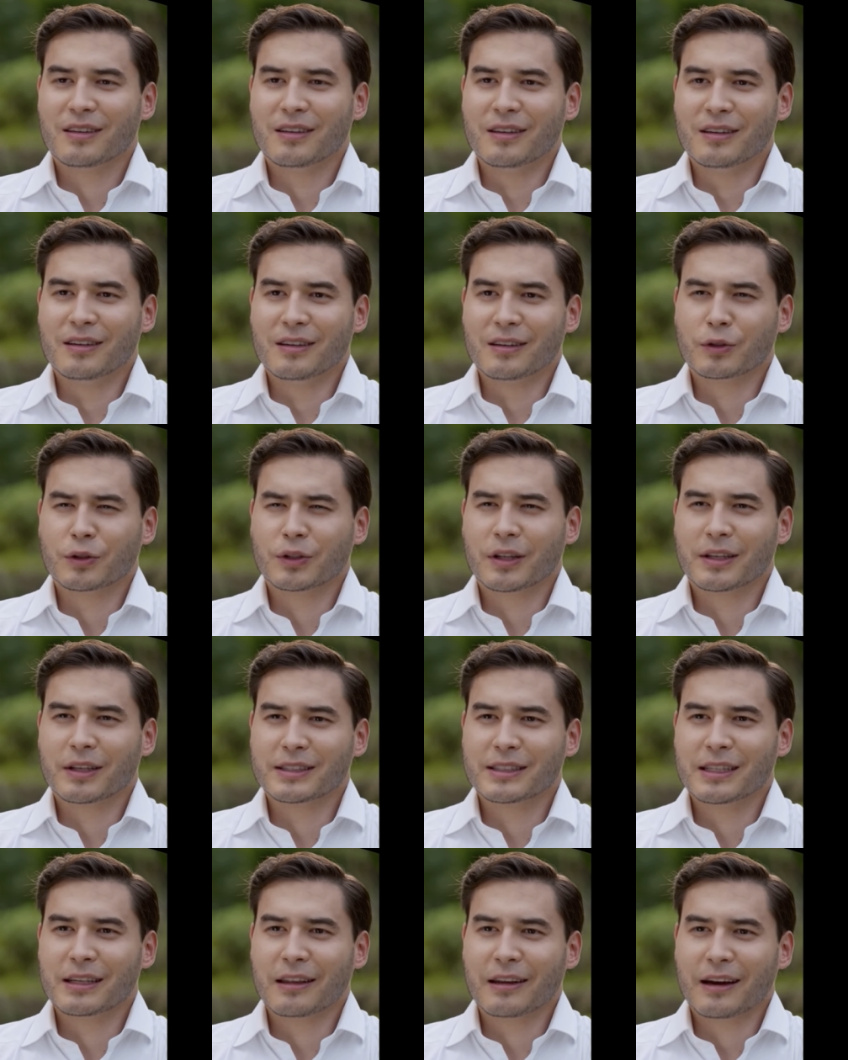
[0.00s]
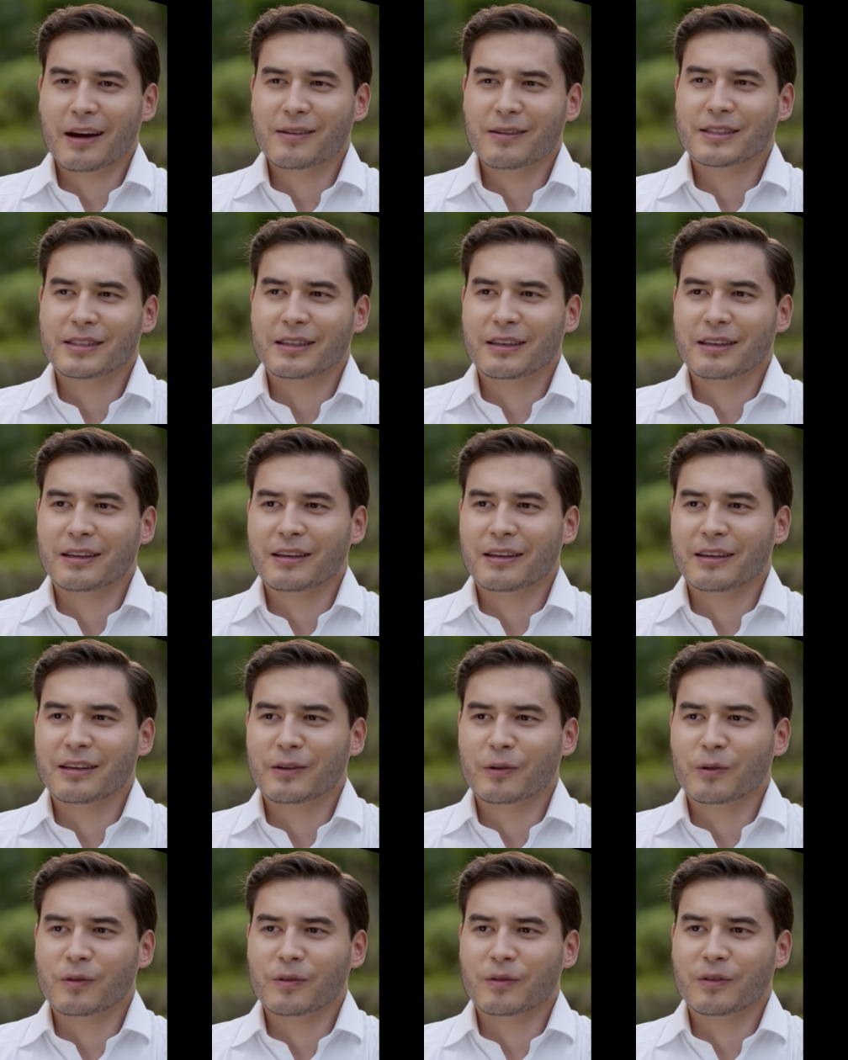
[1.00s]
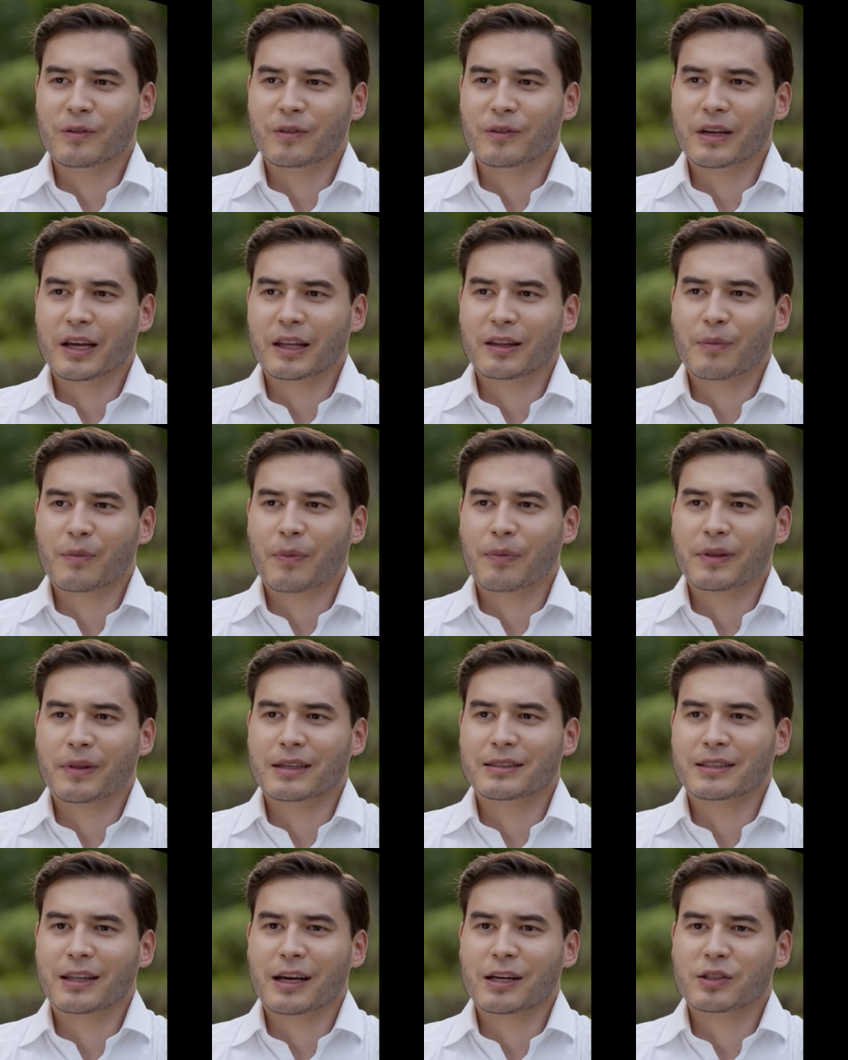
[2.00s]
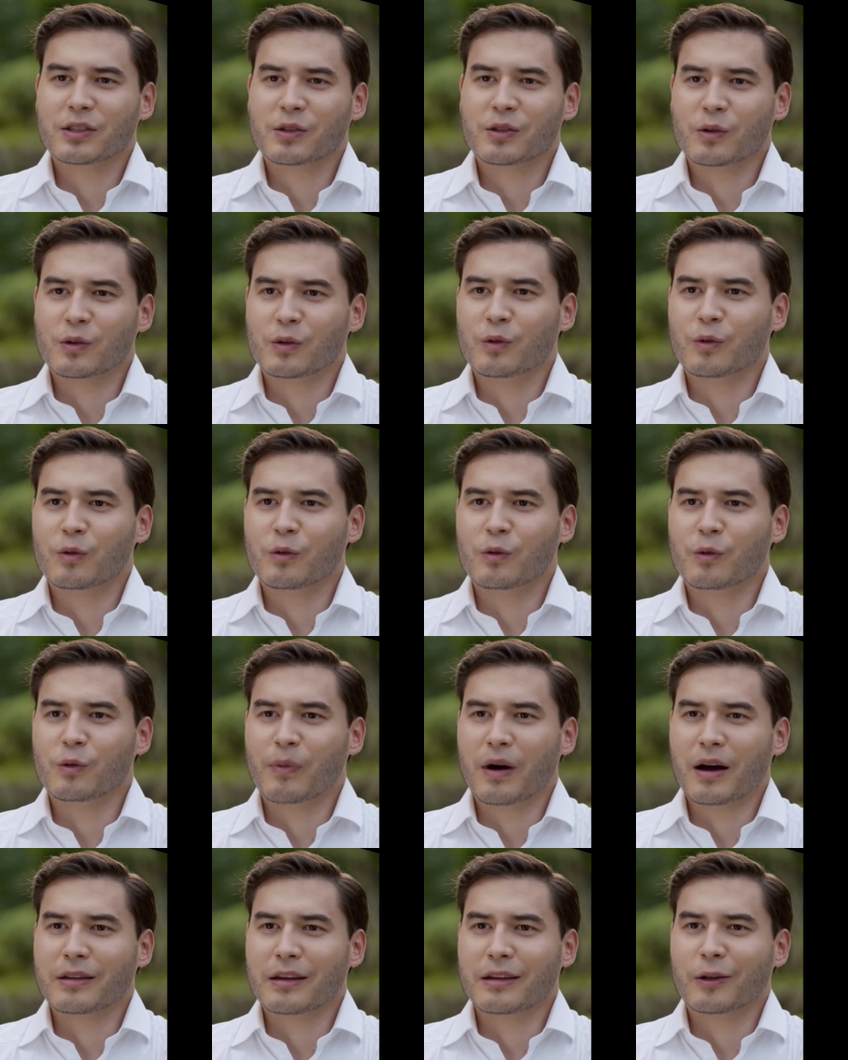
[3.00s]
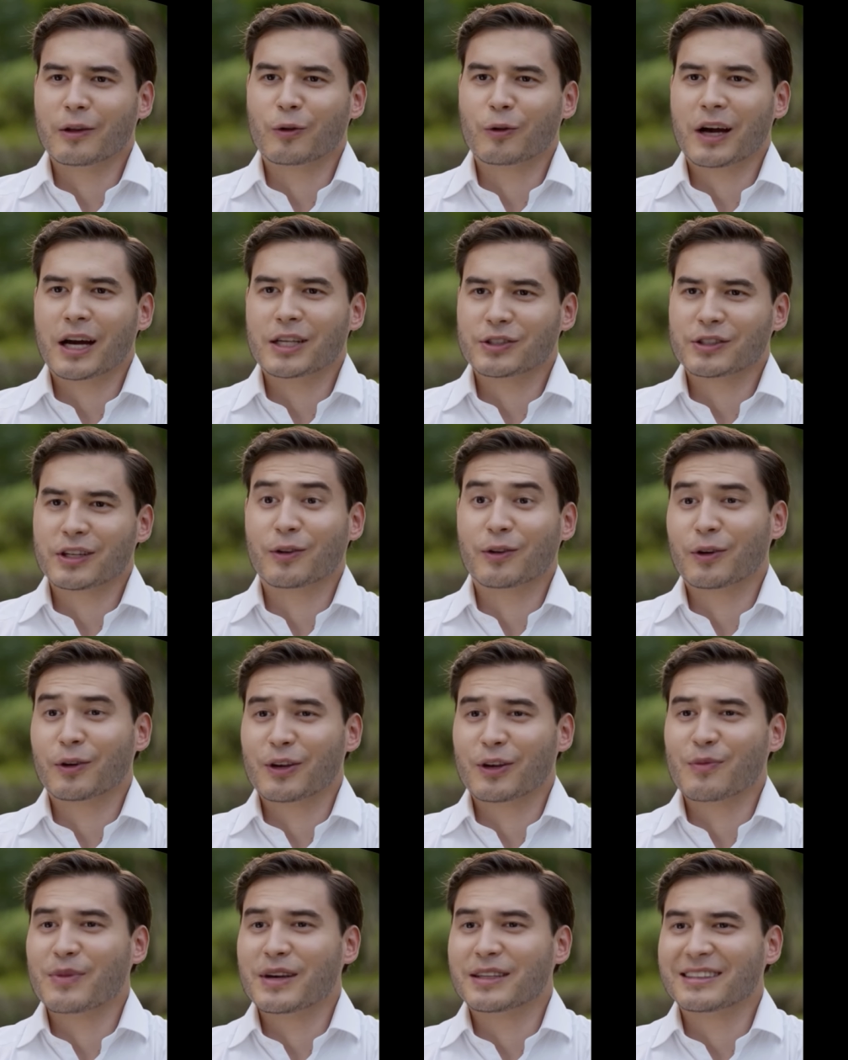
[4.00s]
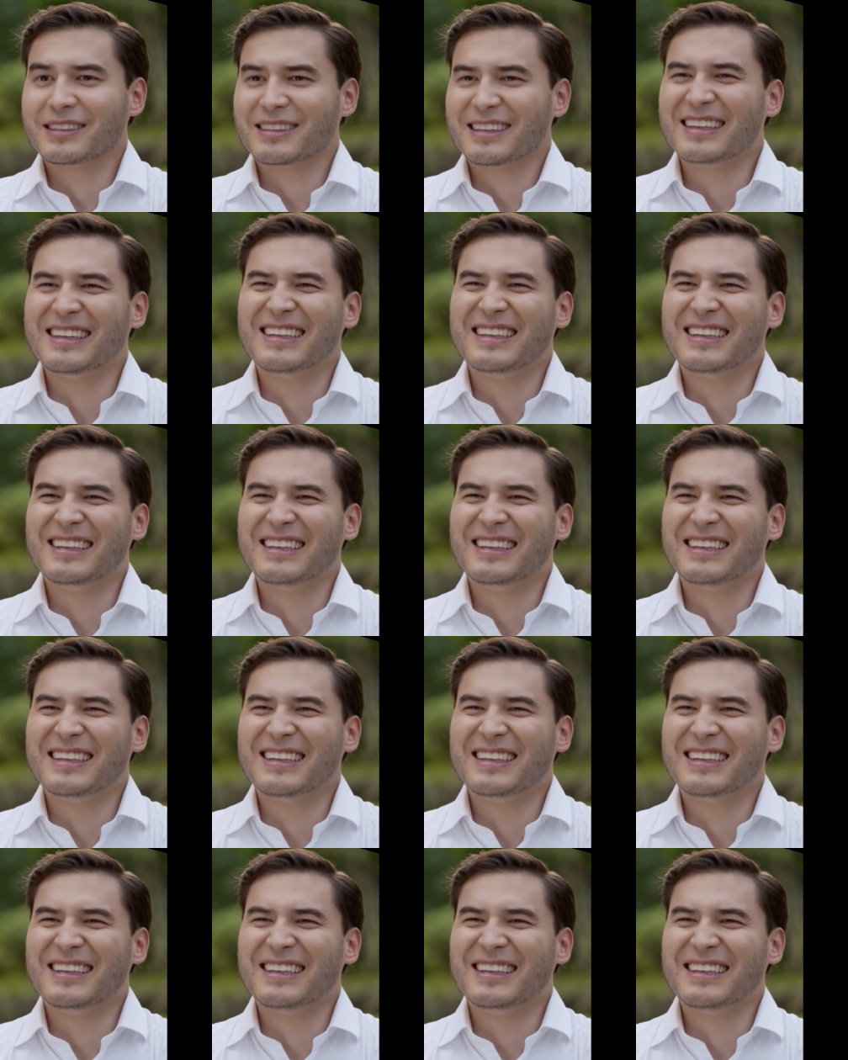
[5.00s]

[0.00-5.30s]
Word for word: Э, кто-то так сильно нравится, и редко попадается так, что у парня нету качеств, которые ее бесят.